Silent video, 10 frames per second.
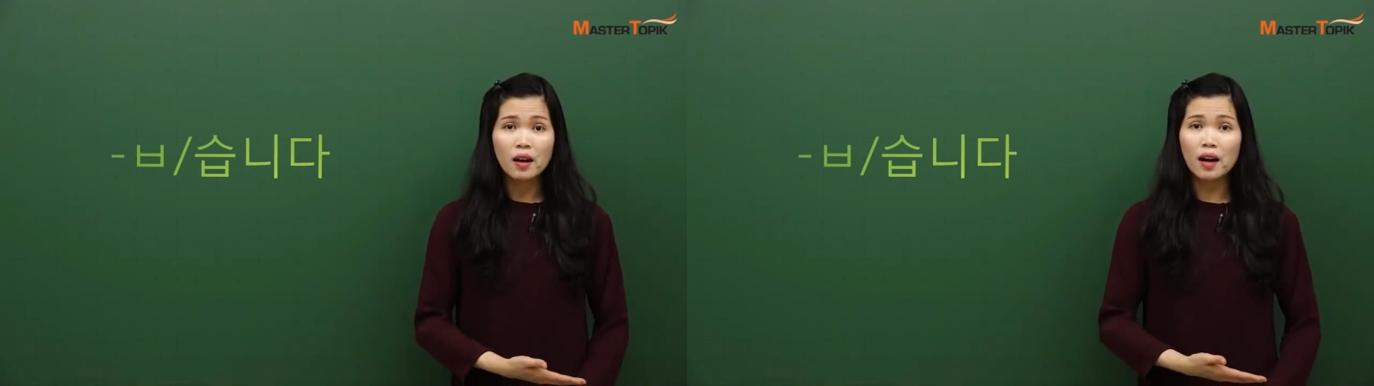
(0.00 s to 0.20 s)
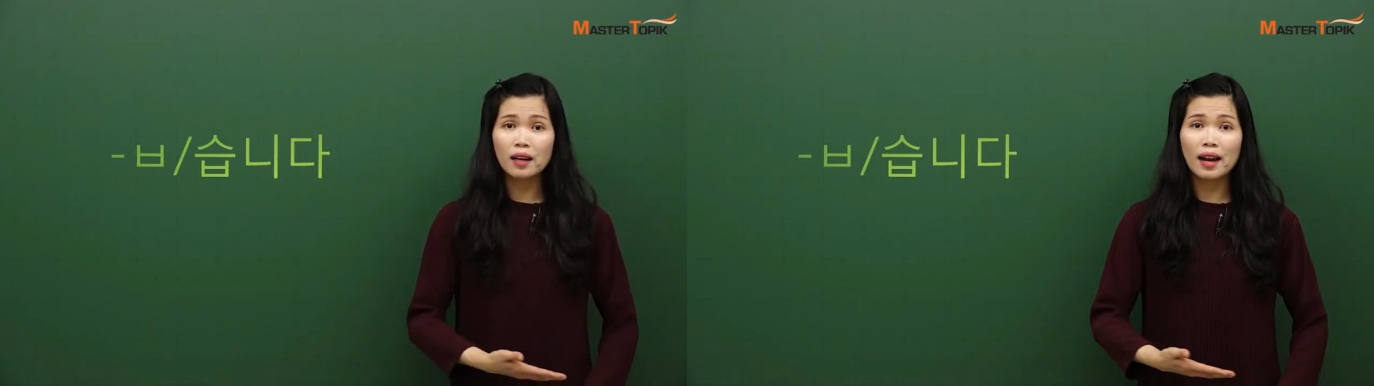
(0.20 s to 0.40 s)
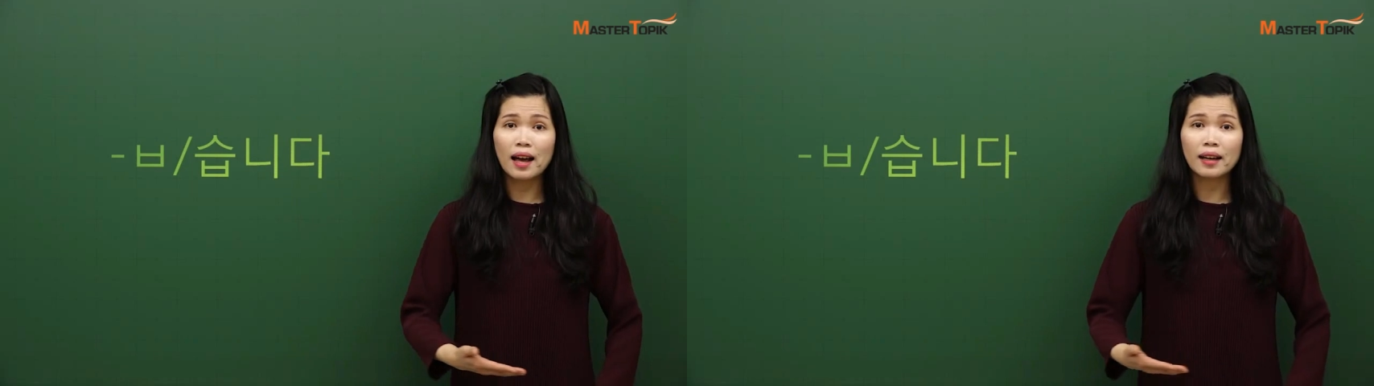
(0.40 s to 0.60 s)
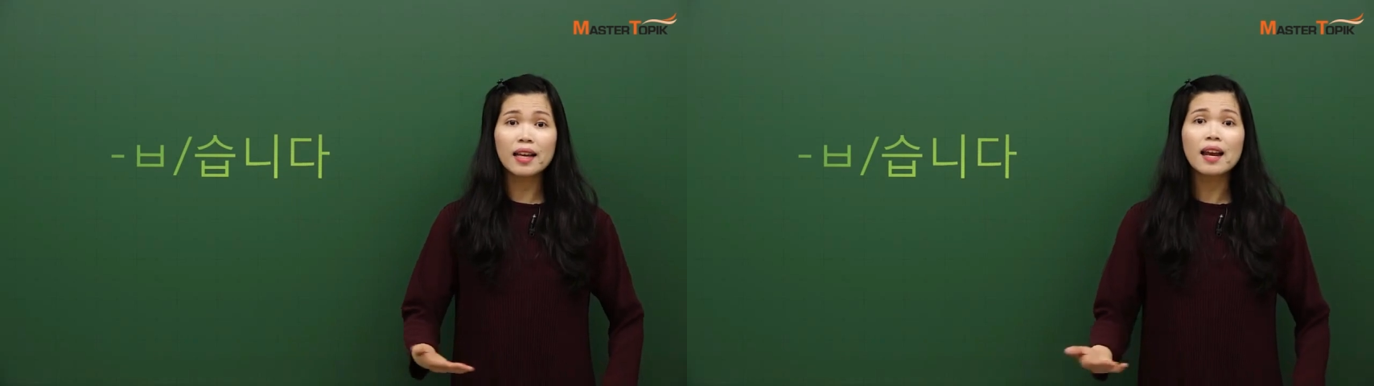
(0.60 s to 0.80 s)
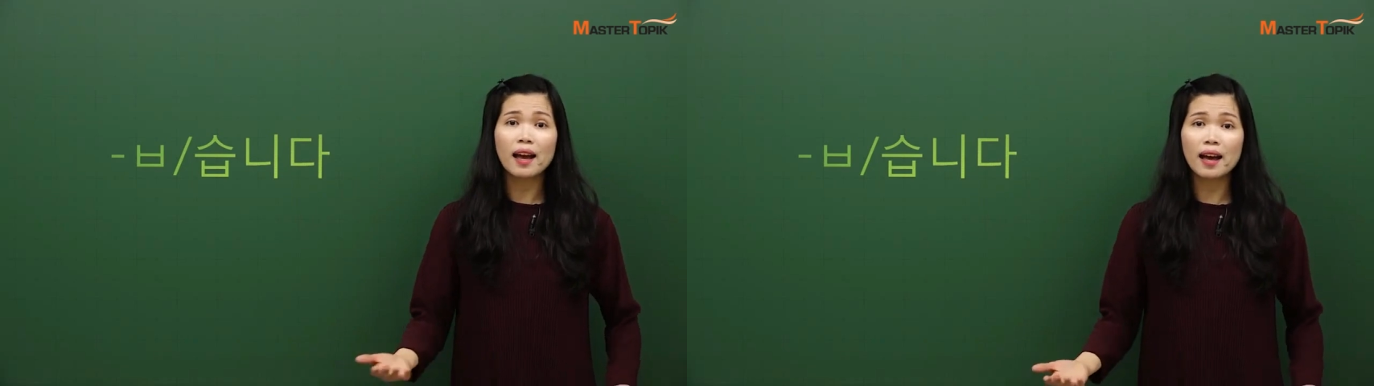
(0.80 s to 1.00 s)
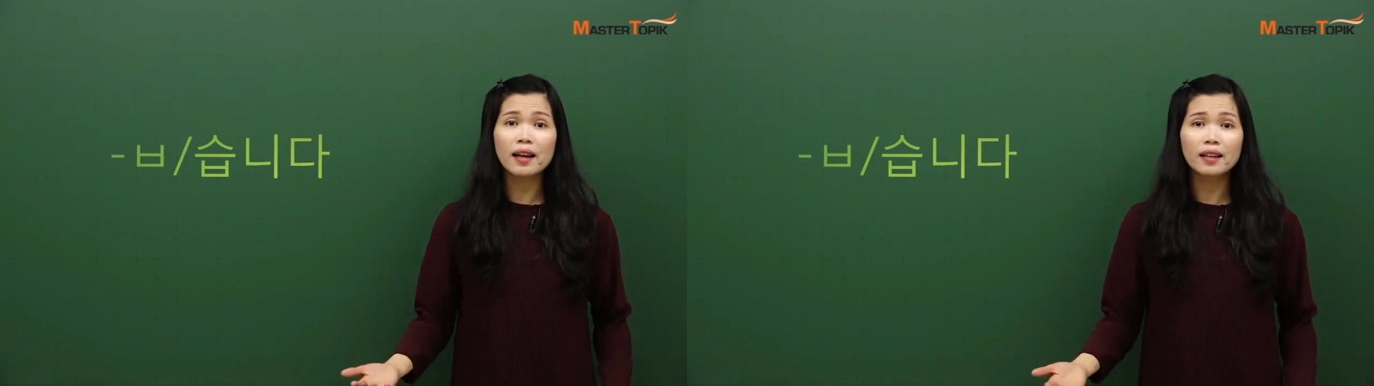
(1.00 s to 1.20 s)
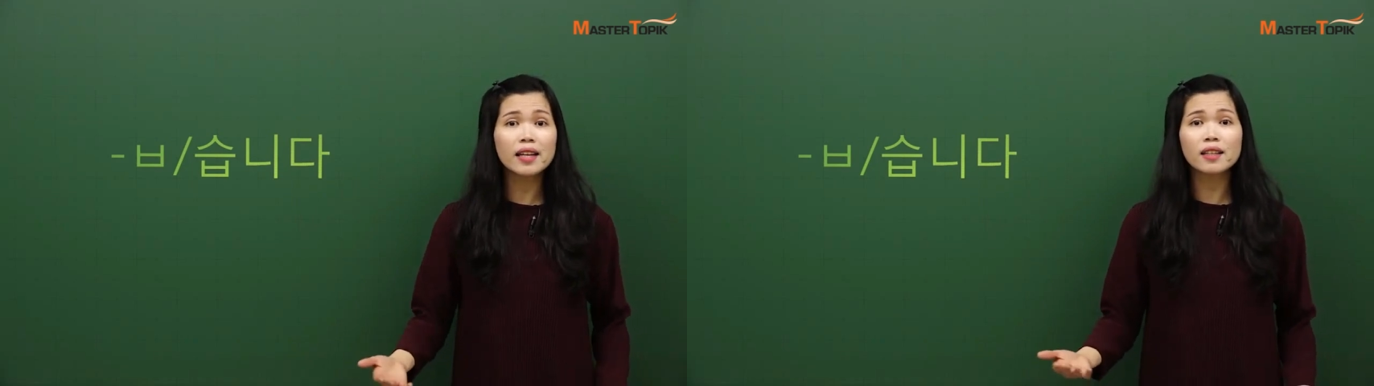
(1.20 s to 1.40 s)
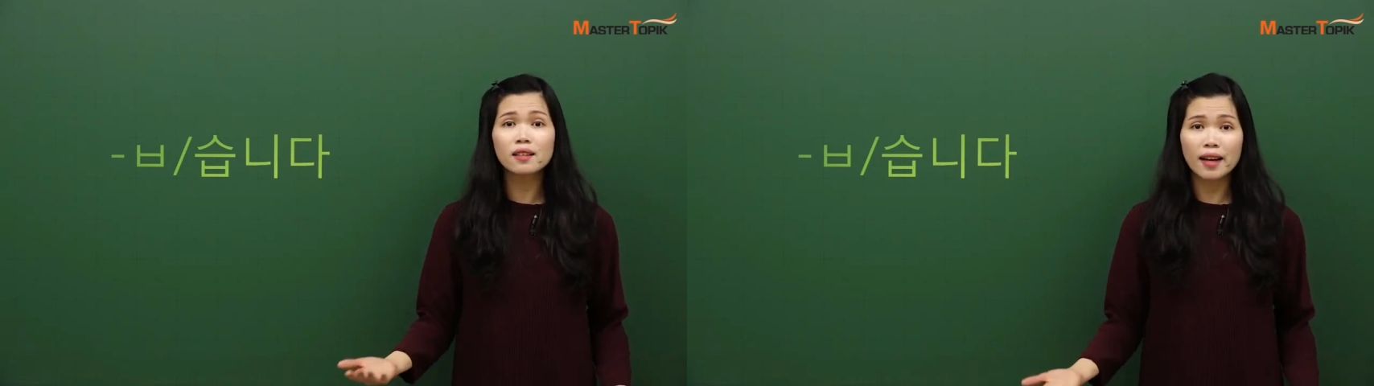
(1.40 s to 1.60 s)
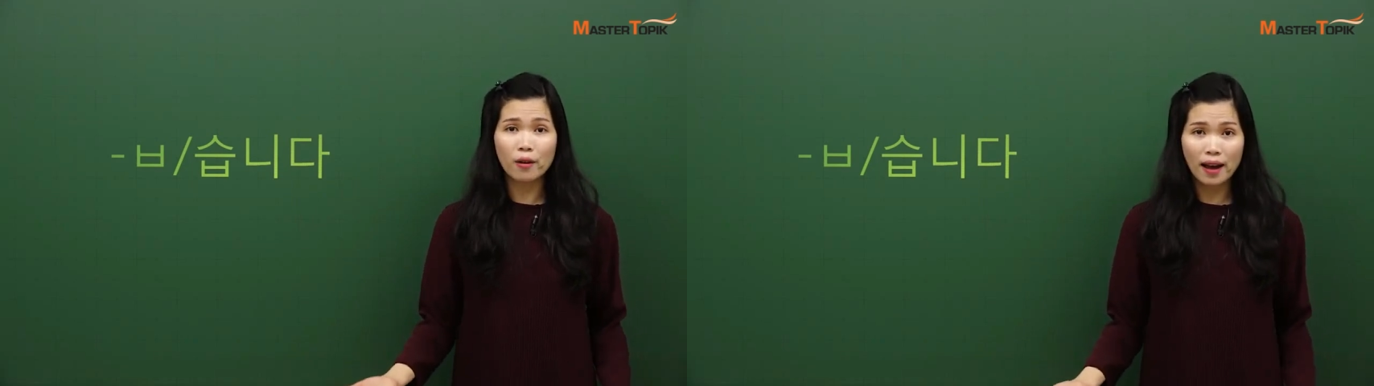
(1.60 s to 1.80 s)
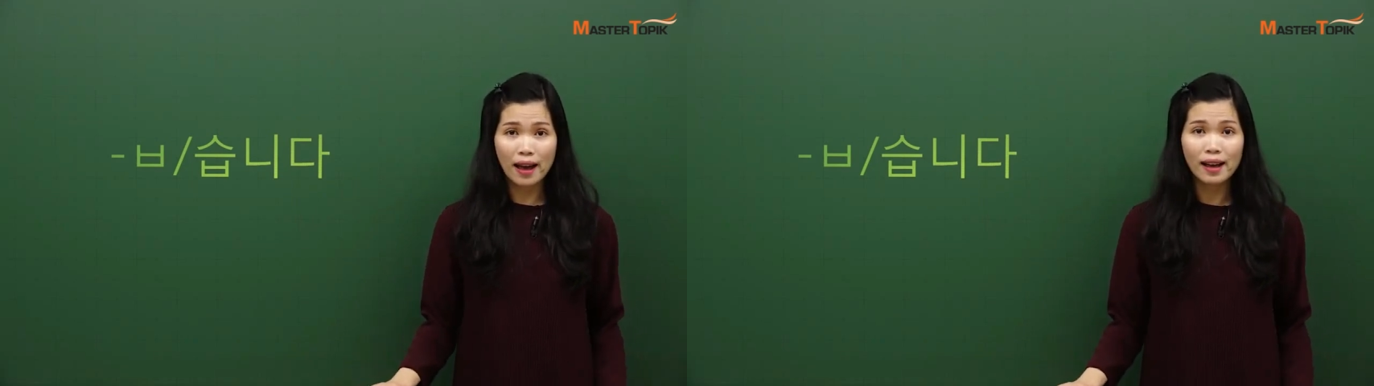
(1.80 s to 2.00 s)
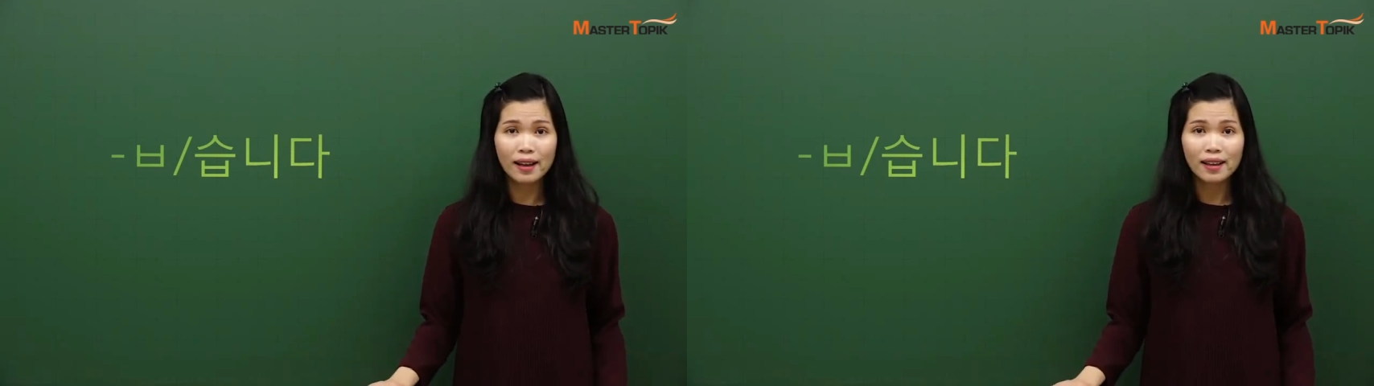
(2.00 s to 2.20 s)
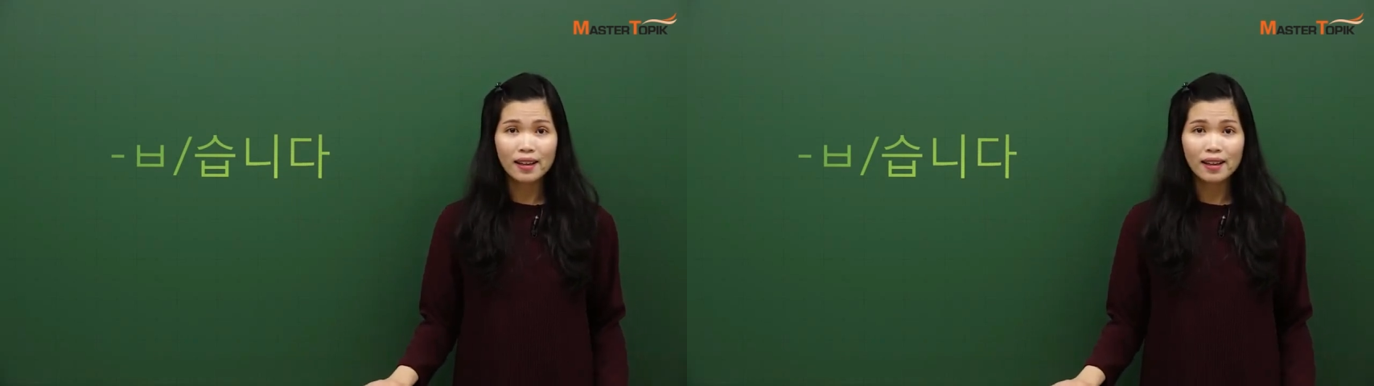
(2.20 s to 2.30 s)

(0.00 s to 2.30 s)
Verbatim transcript: hoặc là nghi lễ, nghi thức nào cả.